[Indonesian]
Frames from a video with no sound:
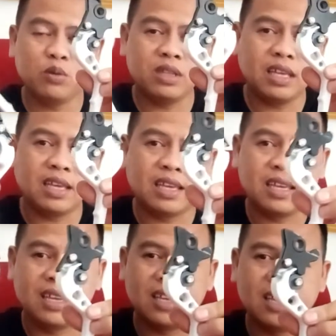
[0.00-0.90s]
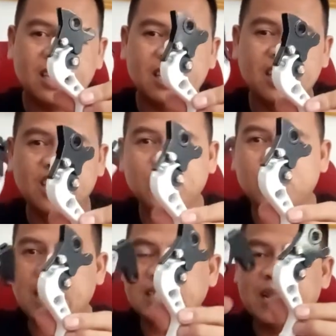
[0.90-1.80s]
putih ini
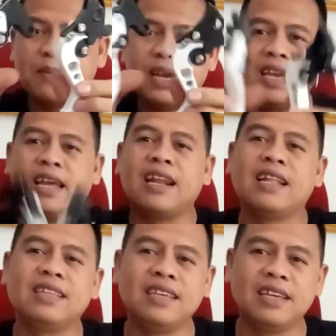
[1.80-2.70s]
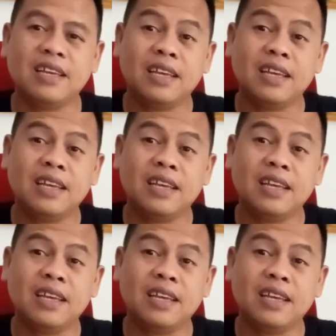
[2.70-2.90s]
juga sama ya nanti